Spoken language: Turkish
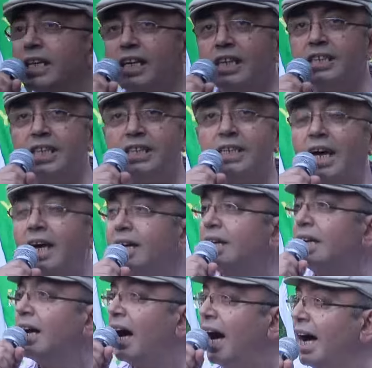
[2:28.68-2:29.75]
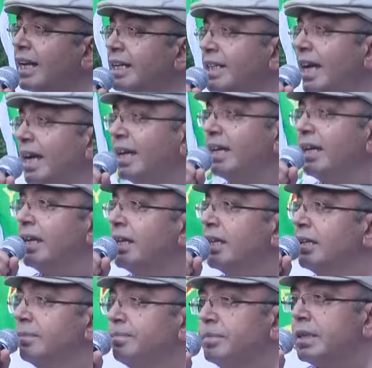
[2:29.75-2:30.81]
Iğdır'da, Ağrı'da
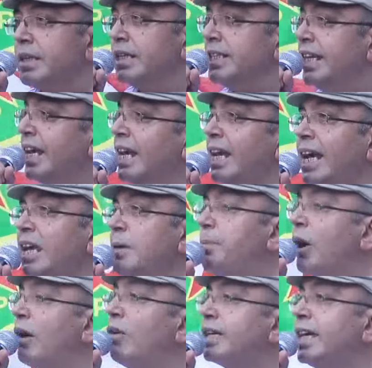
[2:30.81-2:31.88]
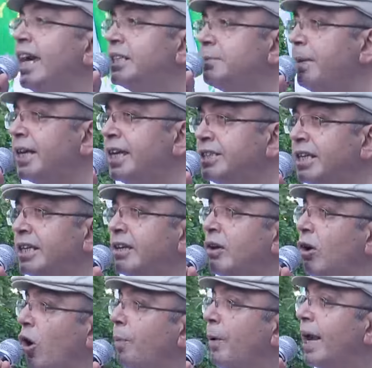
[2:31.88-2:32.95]
gerillayı provoke etmek için
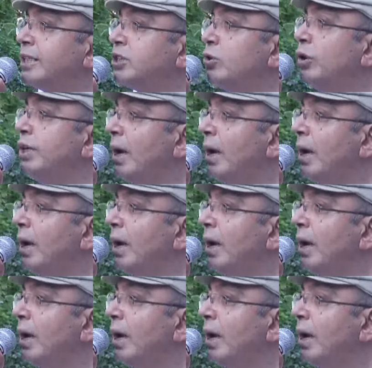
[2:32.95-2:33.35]
operasyon